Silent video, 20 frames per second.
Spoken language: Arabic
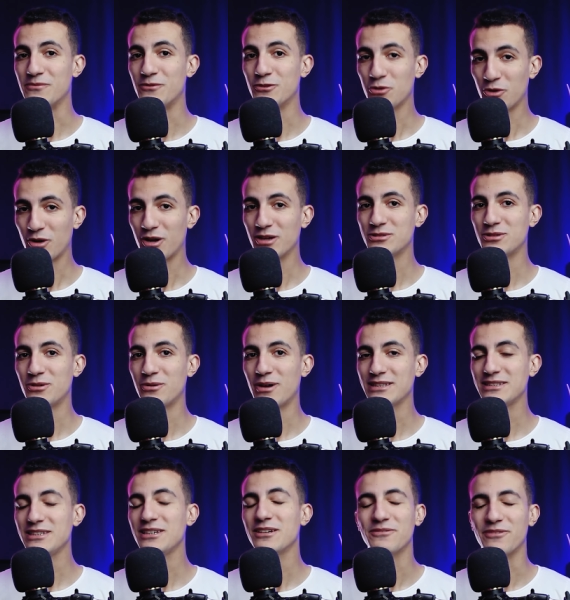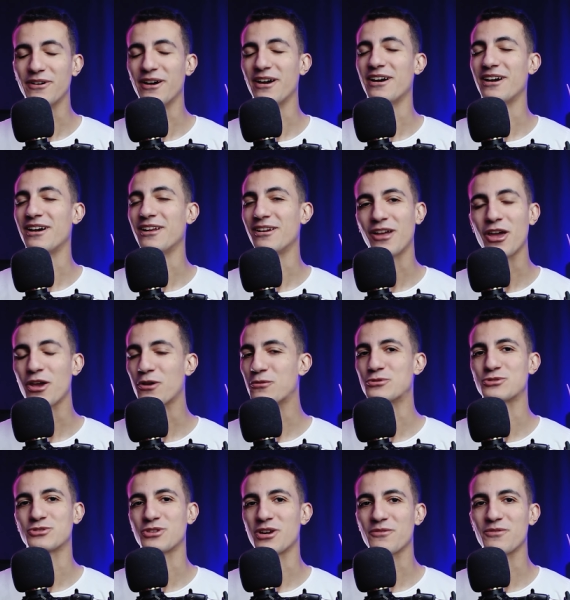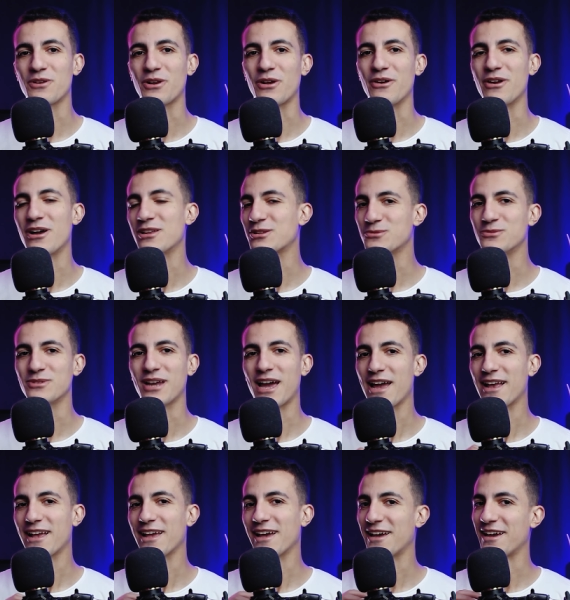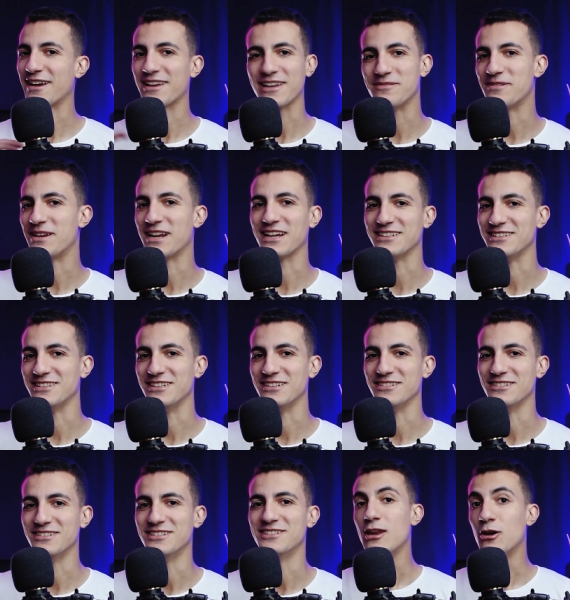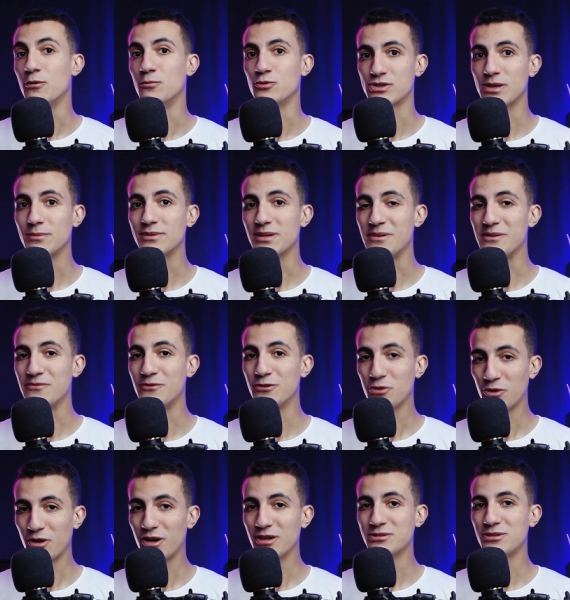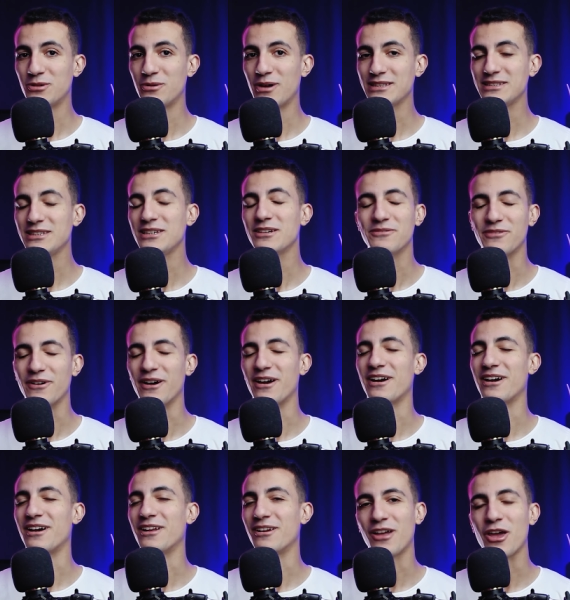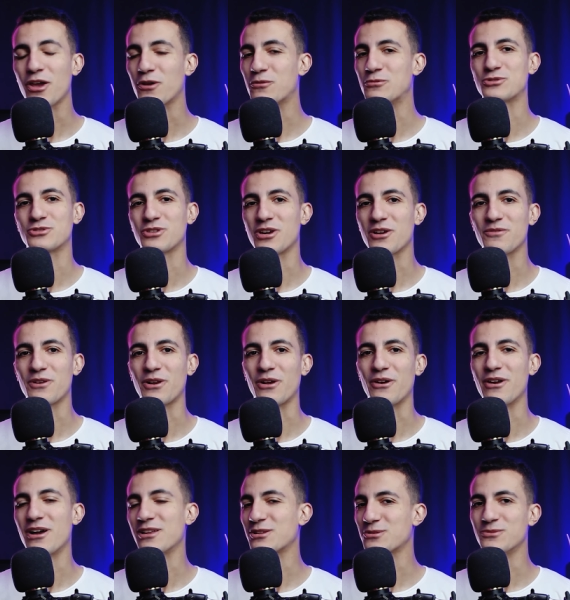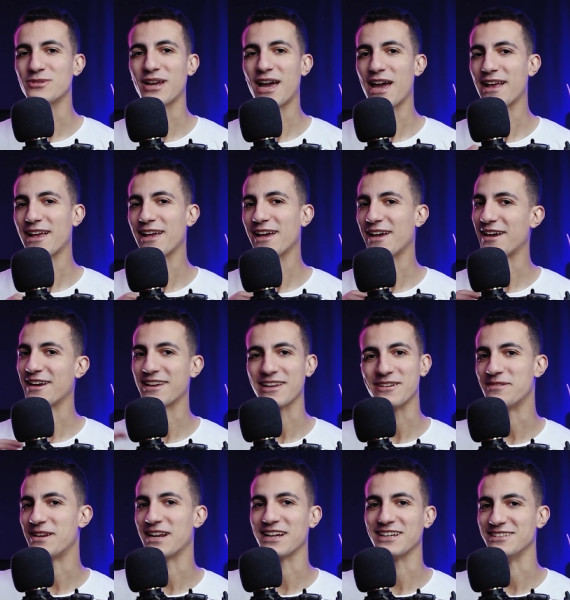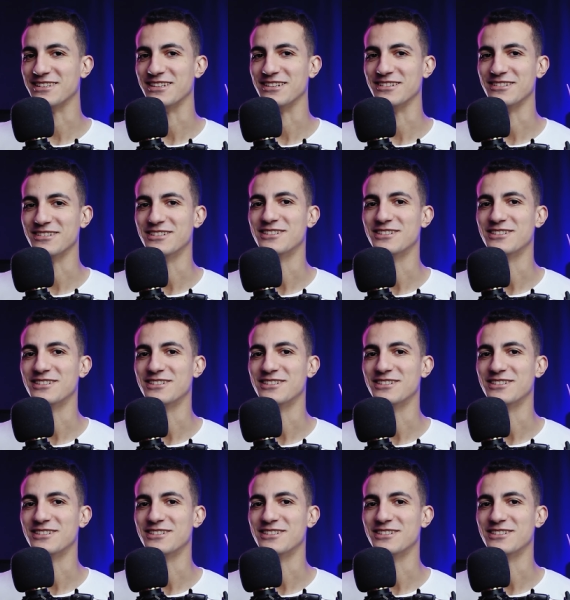الفيديو لغايه دلوقتي فلايك واشتراك في القناه تكون حاجه جميله جدا لو مستمتع بالفيديو لغايه دلوقتي فلايك واشتراك في القناه تكون حاجه جميله جدا